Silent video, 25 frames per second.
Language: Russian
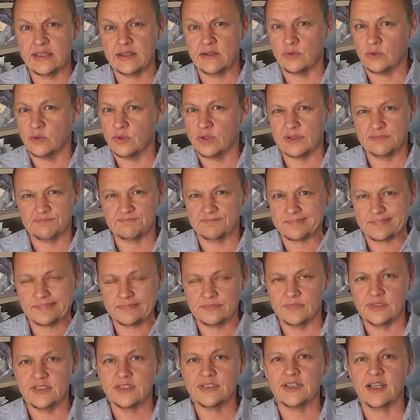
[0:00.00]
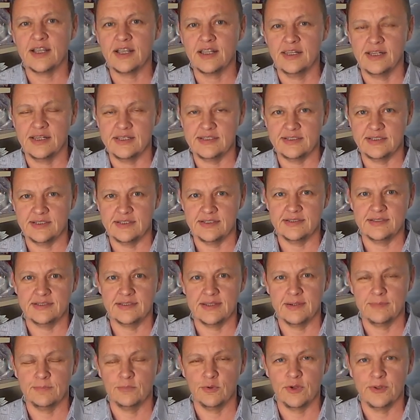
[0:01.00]
такое, несогласие с
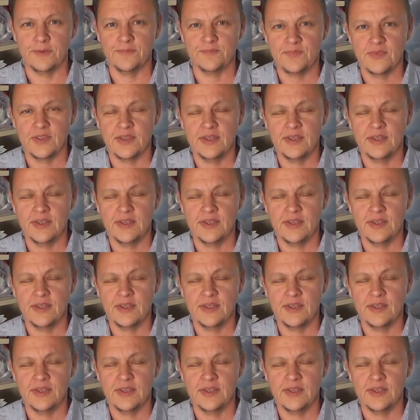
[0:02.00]
собой.